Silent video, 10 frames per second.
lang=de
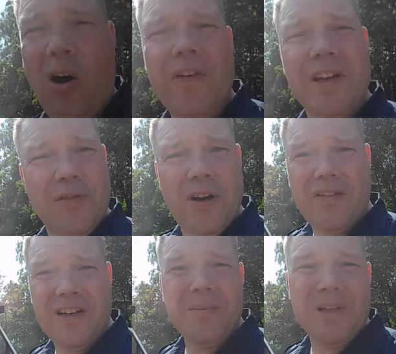auch wenn ich
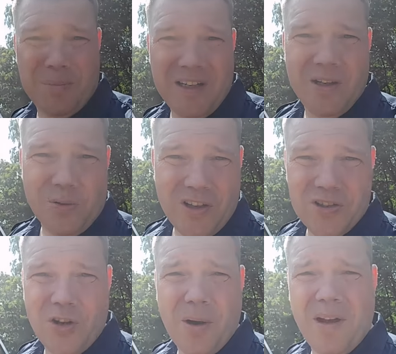Feuerwehrwilli bin, bin ich nicht
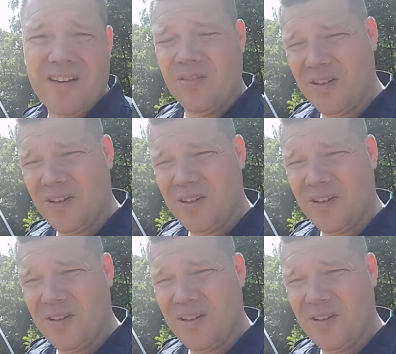unzerstörbar. Ne?